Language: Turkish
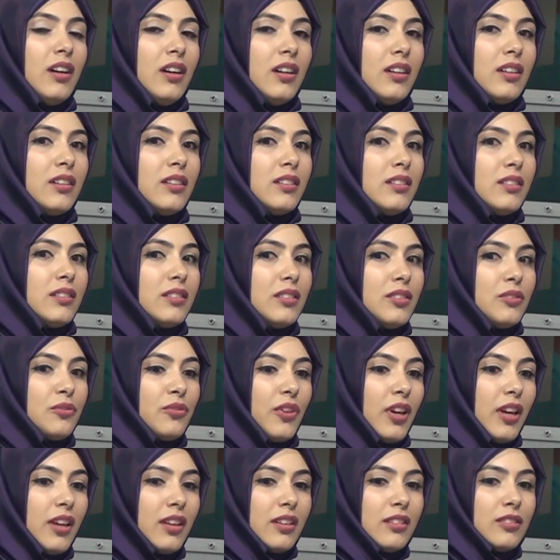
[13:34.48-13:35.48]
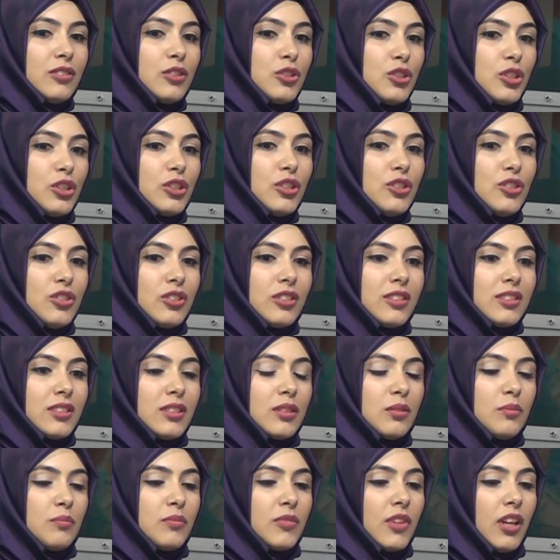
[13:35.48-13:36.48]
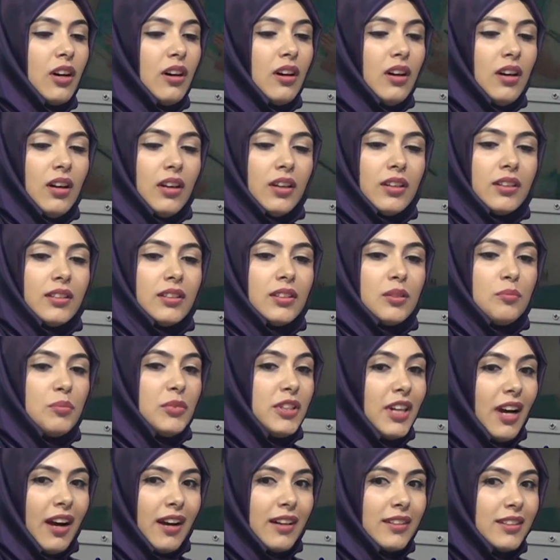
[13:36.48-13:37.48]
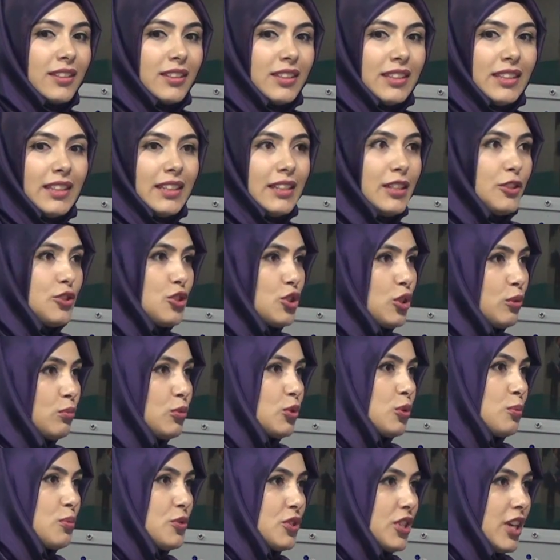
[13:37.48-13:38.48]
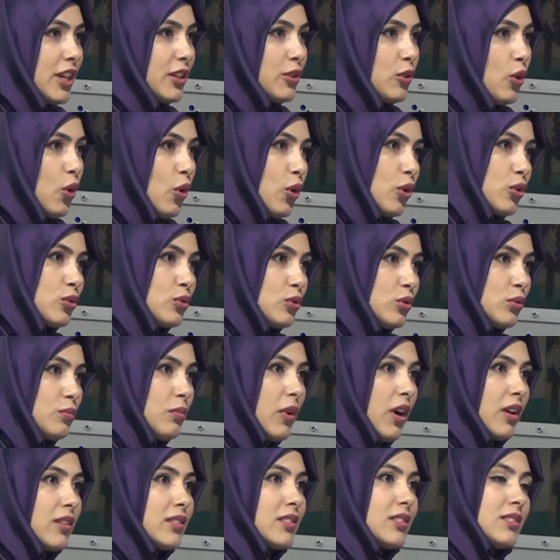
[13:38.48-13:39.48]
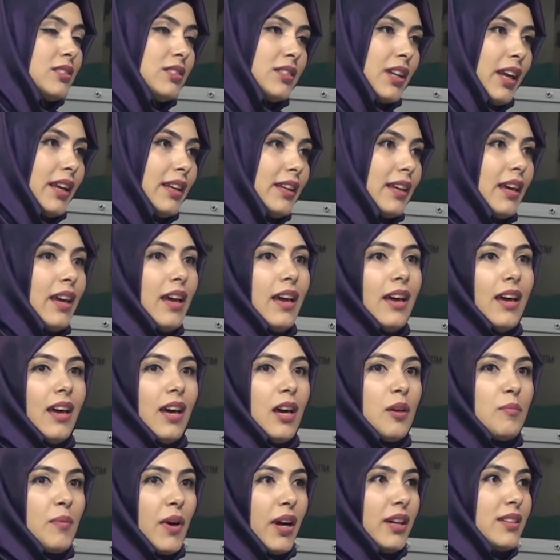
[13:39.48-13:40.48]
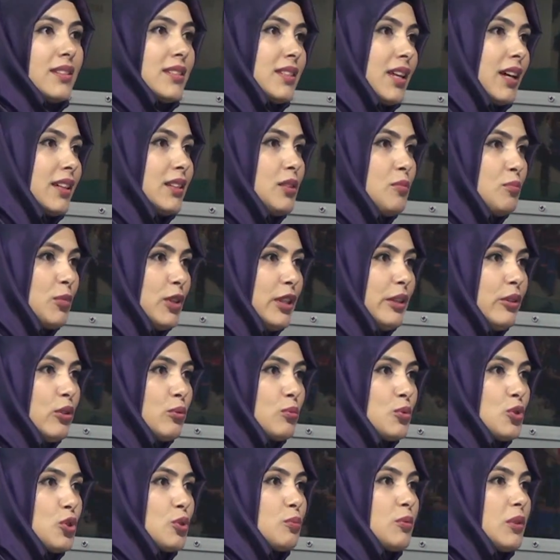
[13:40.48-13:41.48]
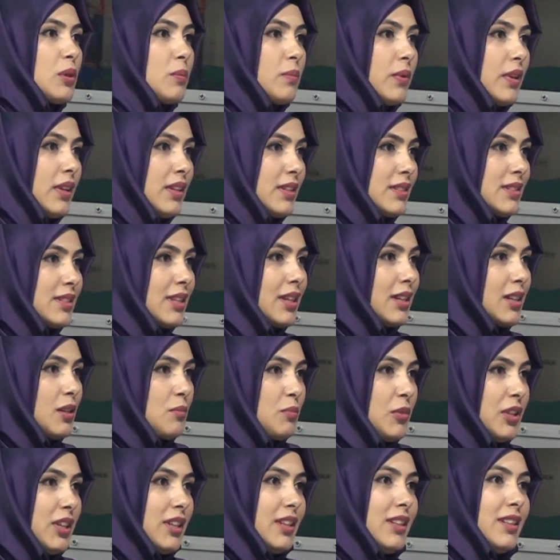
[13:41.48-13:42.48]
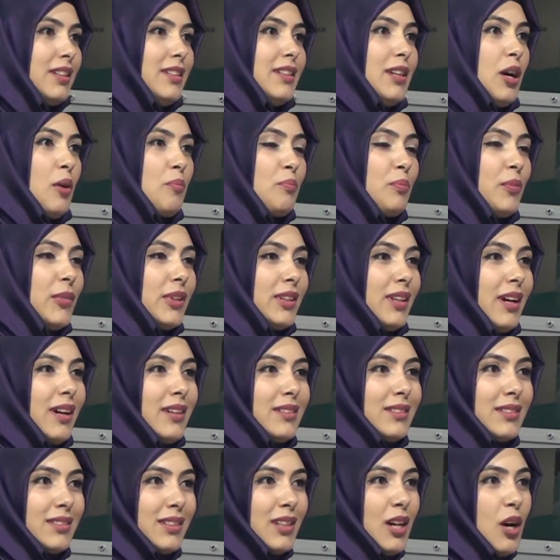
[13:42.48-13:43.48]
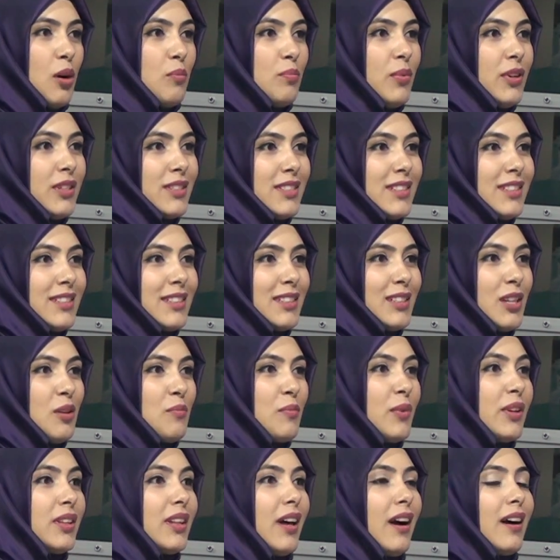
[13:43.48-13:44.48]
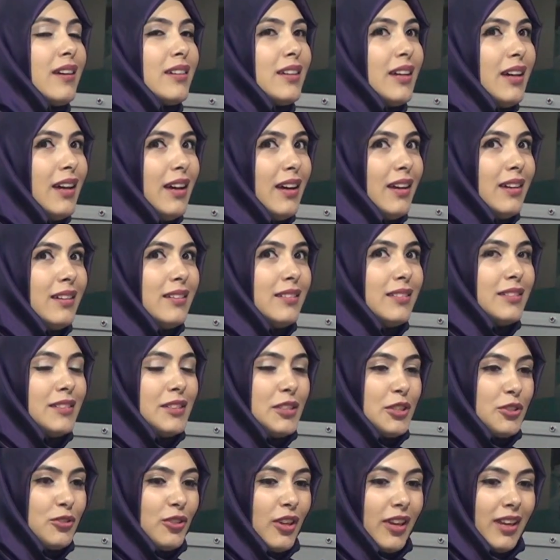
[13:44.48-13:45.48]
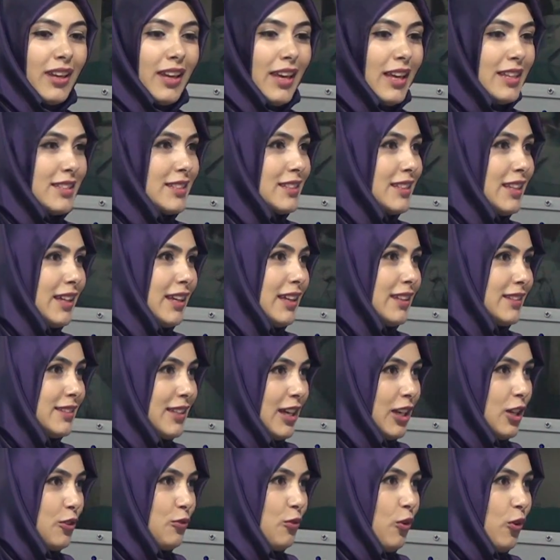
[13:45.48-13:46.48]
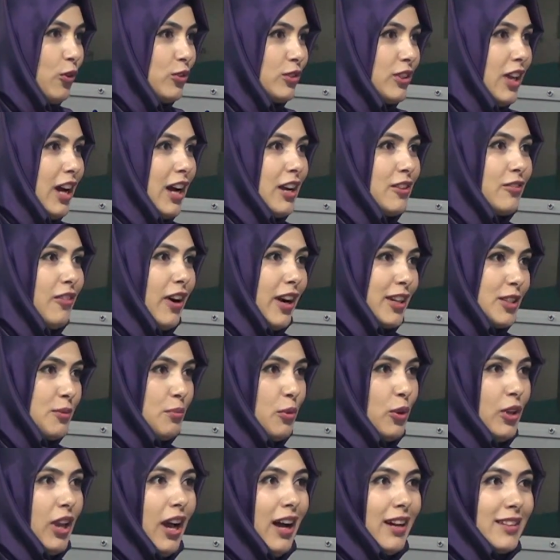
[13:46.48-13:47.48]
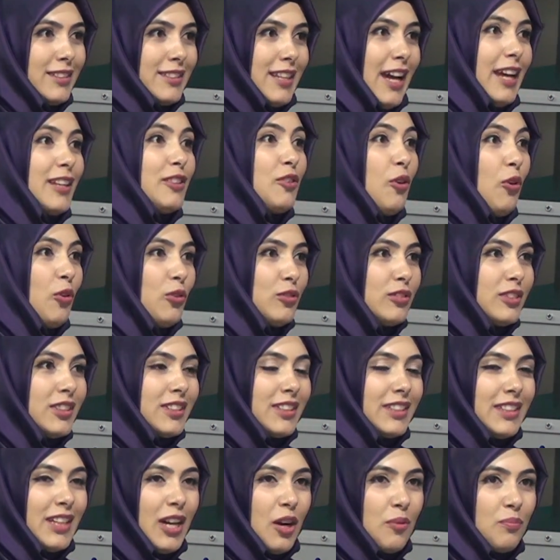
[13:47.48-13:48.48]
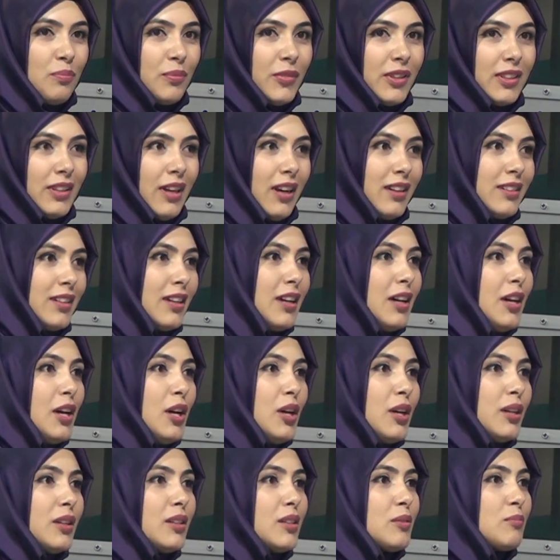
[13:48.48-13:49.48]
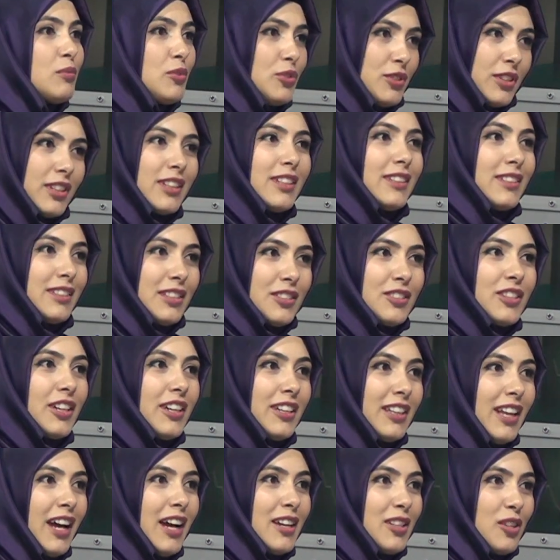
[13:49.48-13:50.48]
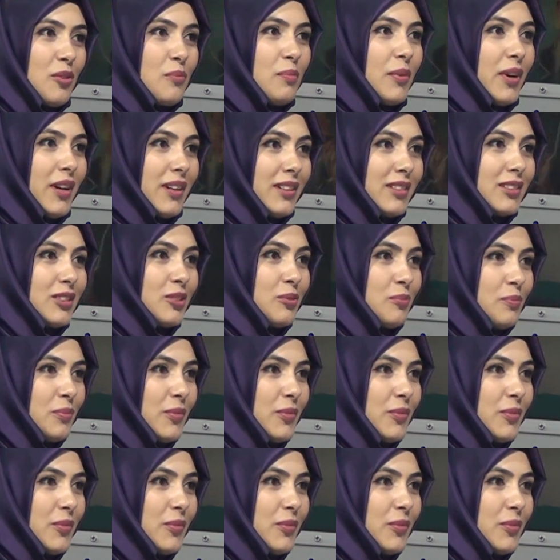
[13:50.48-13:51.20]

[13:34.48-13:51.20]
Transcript: E, ve dışarı çıktığımda e, bir yerde kil, çamur bir şey gördüğüm anda direkt hemen sanki biliyormuşum gibi seramik yapmalar, kap hazırlamalar, e, işte eski telefonlar vardı böyle antenli onları yapmalar. E, bu şekilde şeyler yapardım.